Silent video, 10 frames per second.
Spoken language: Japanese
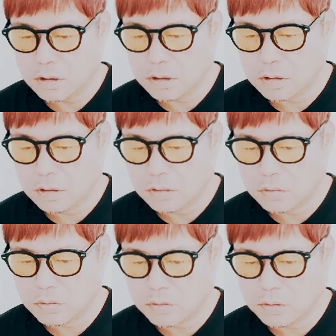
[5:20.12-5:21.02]
際に
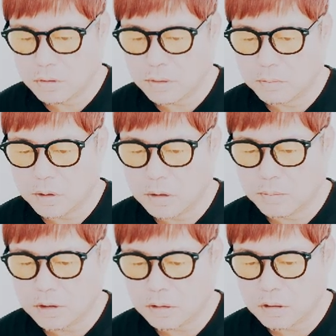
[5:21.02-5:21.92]
ネット上では、前
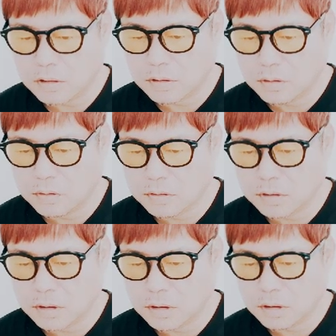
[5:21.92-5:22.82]
山武久許
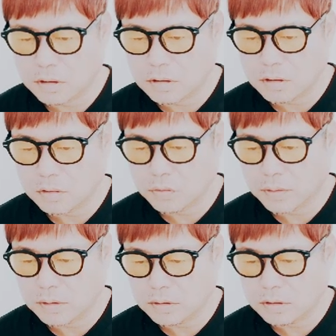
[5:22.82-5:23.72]
せんな、きちんと
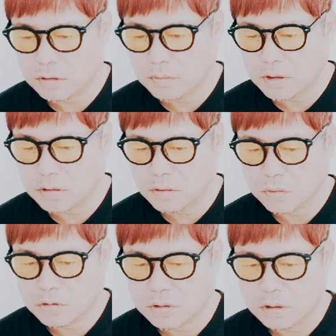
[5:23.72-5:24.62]
ファンに説明して
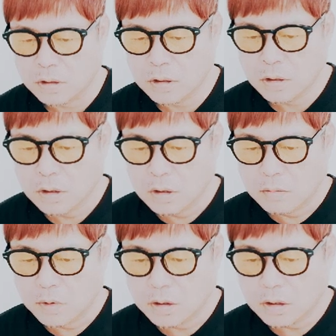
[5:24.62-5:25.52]
ほしい。
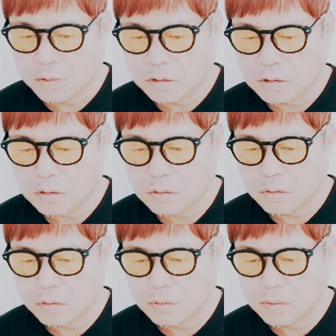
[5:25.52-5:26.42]
前山さん
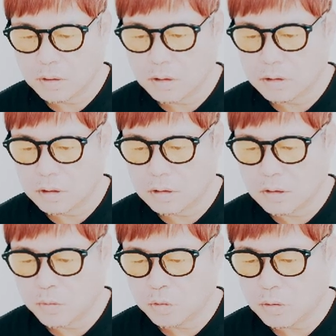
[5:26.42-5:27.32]
と別れたっ
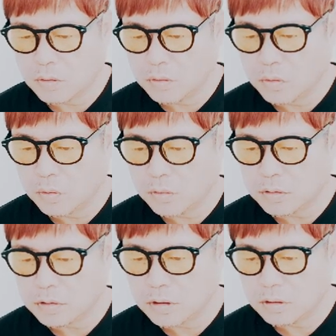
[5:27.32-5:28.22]
て元カノに報
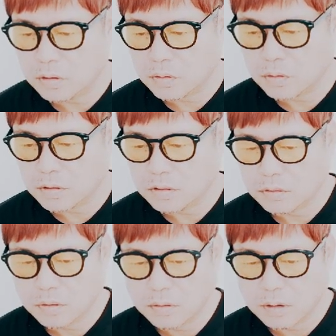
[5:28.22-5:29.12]
告したんでしょう。真
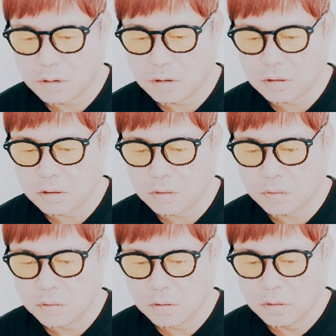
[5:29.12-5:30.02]
相はわからんけ
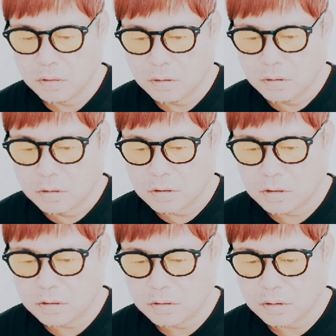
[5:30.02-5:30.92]
ど、事
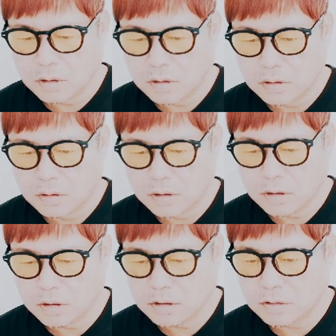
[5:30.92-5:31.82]
実が、
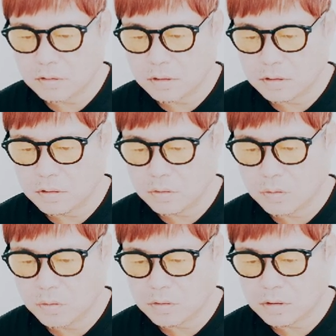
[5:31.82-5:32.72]
LINE が事実なら実
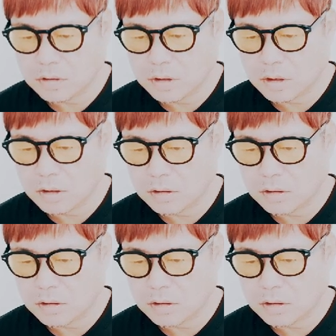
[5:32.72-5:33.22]
行保身で